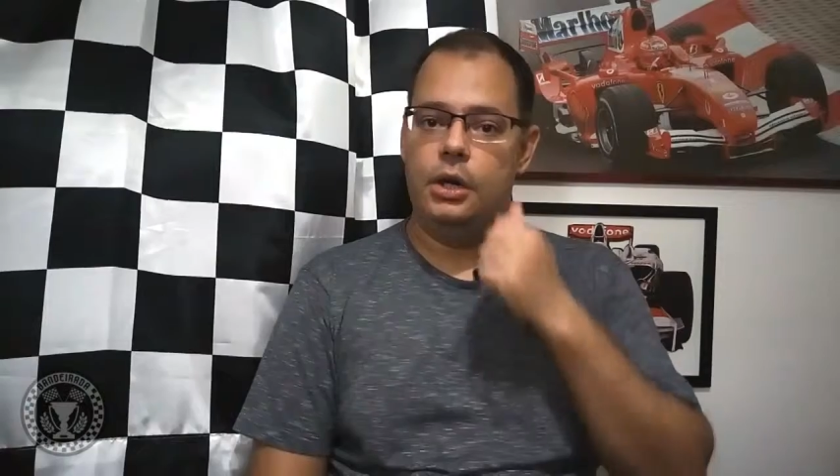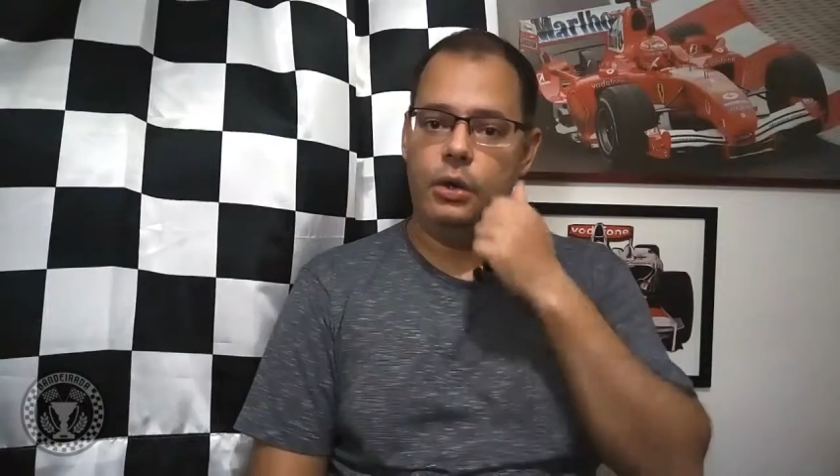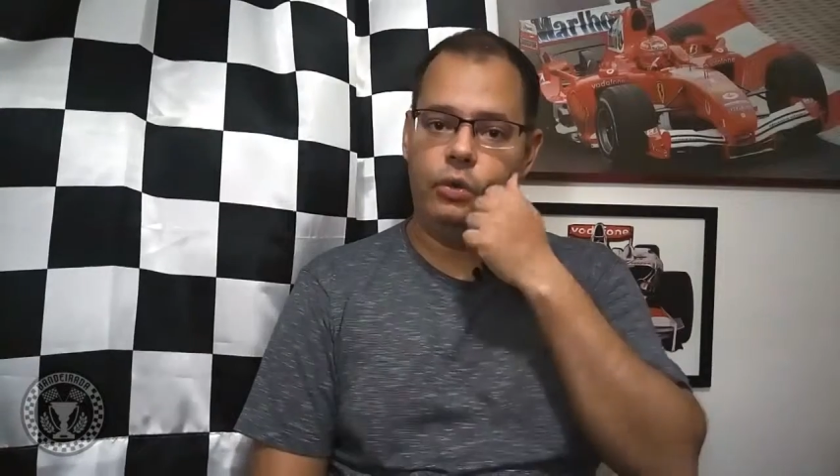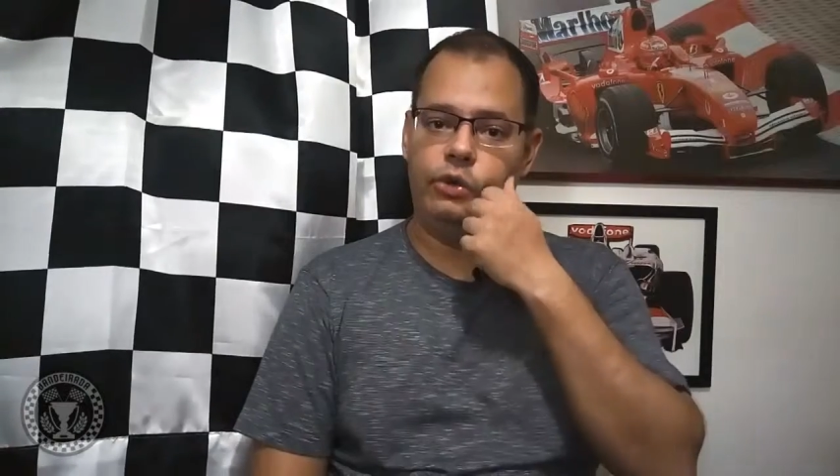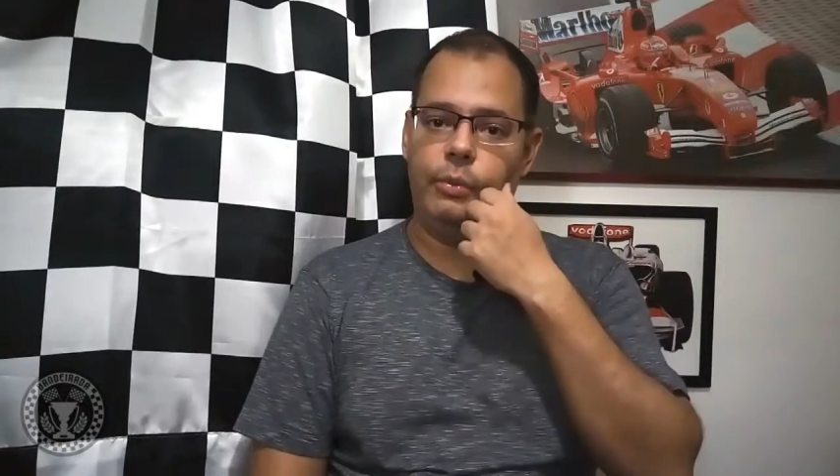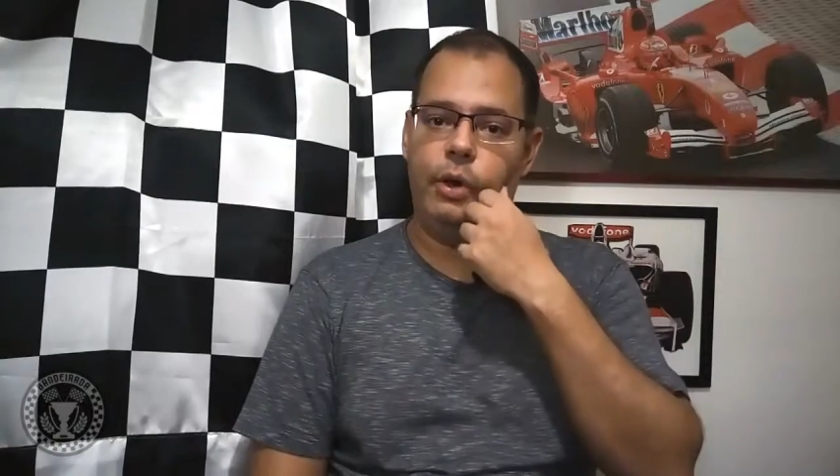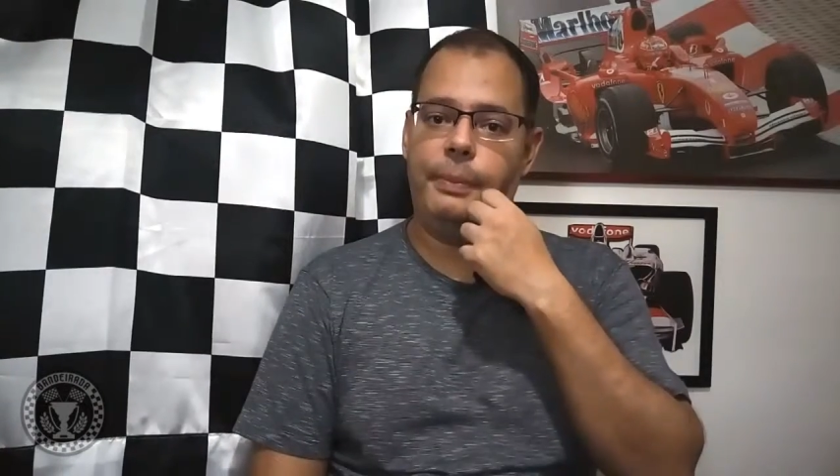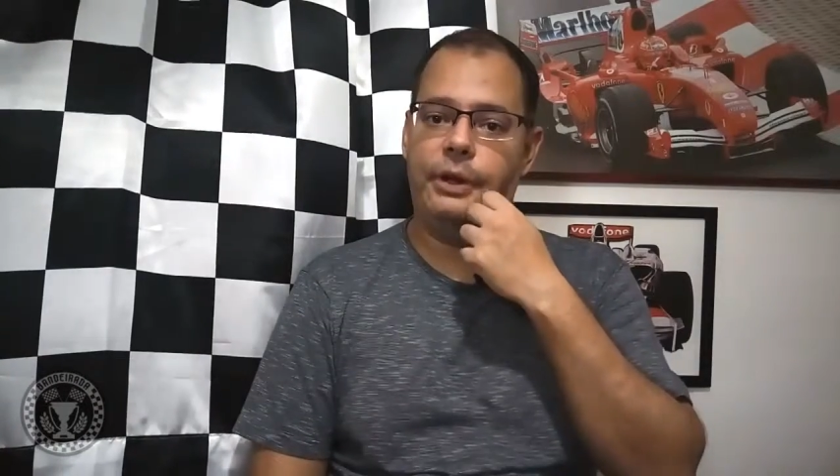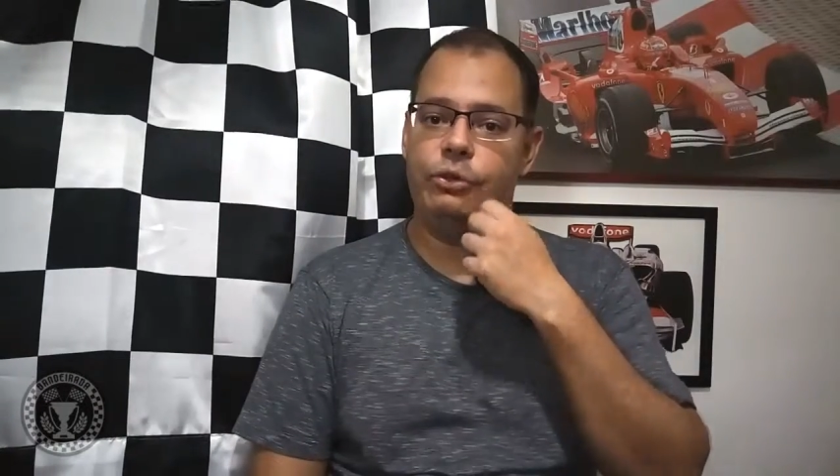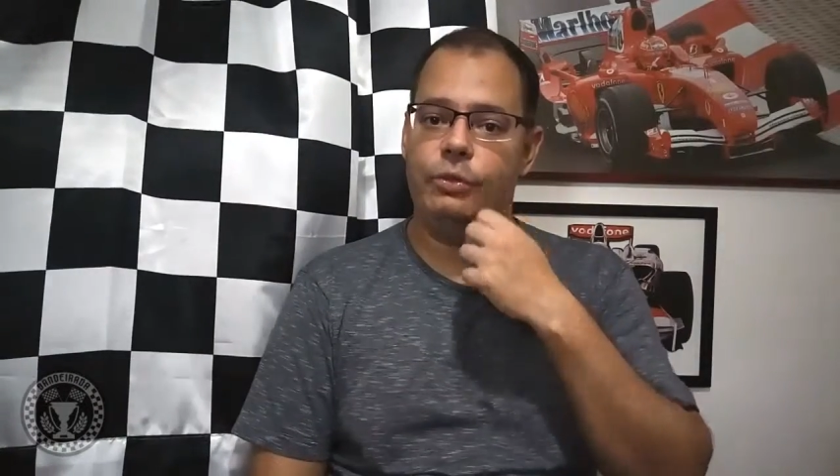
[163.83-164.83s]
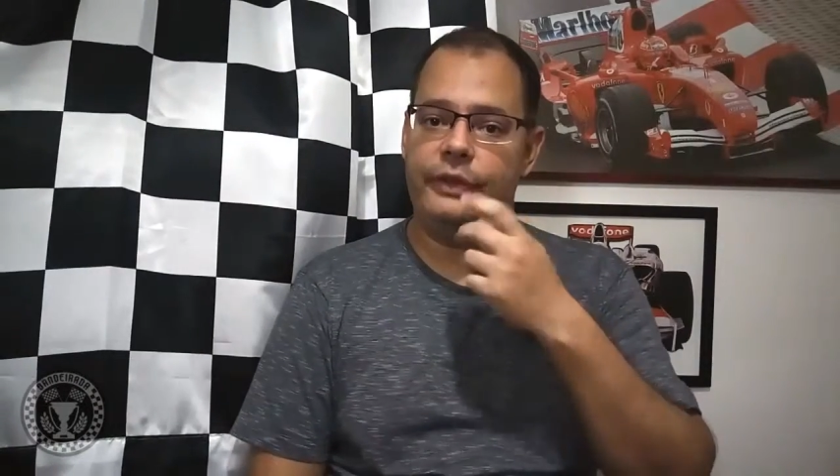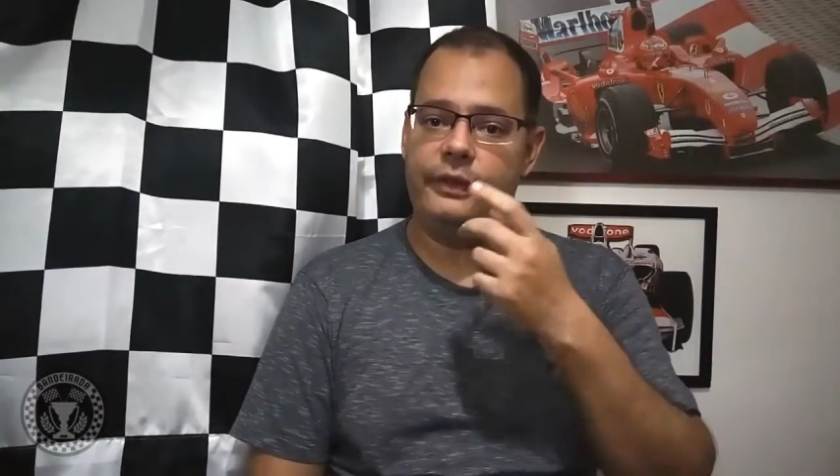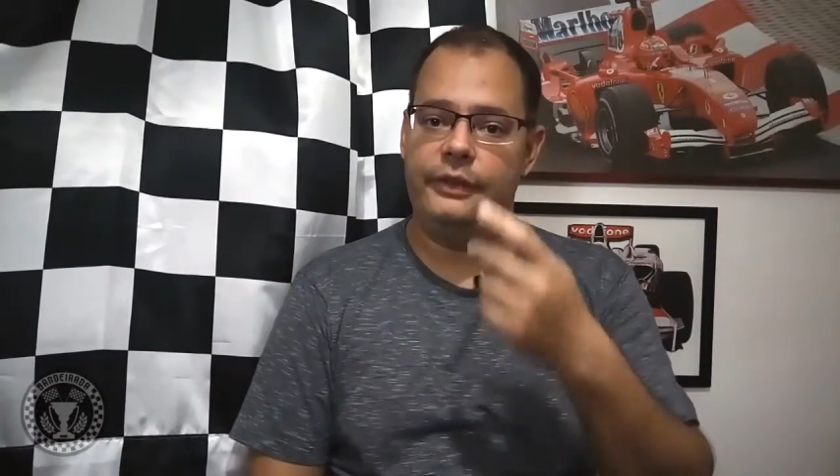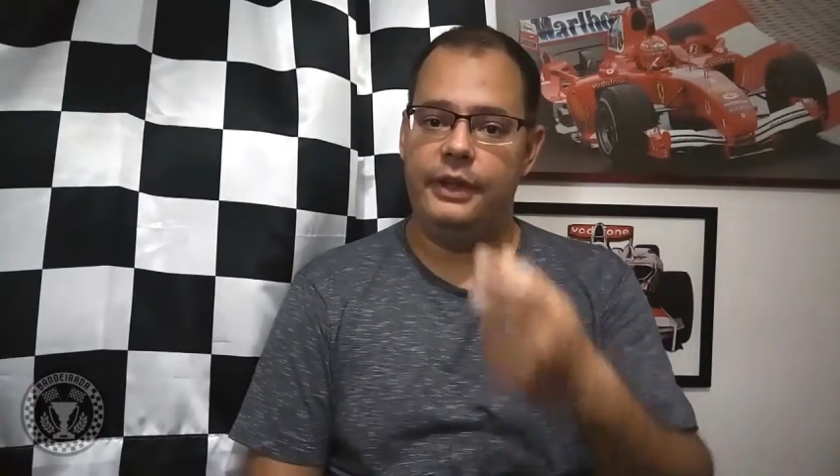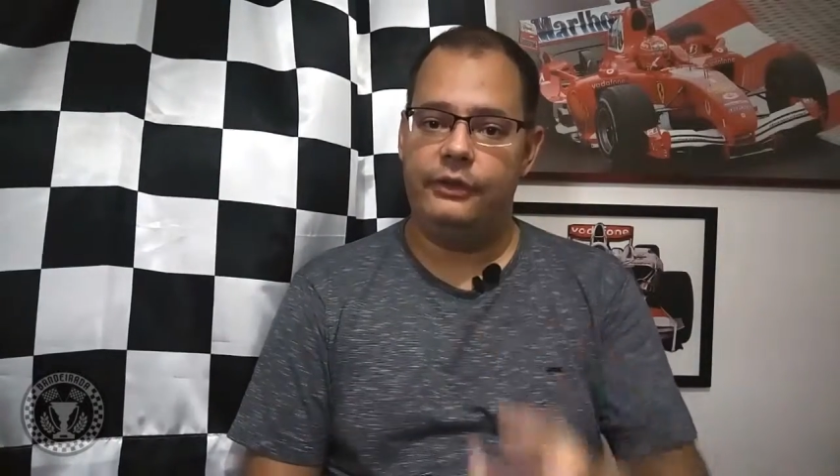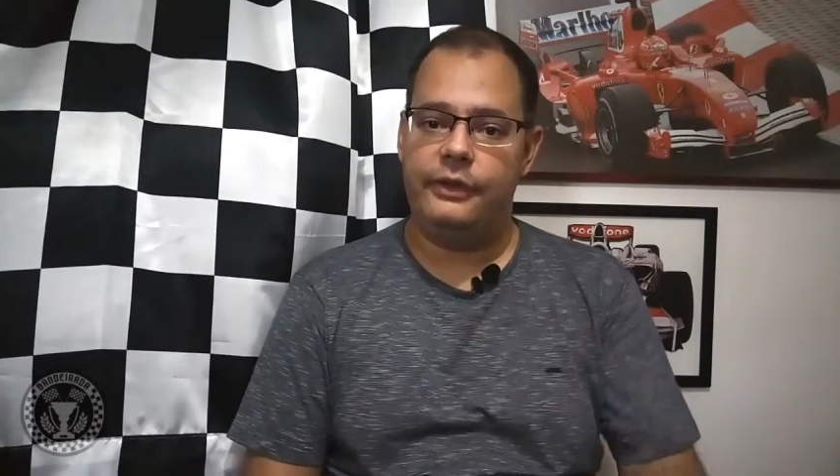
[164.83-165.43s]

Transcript: onde a maior parte dos acidentes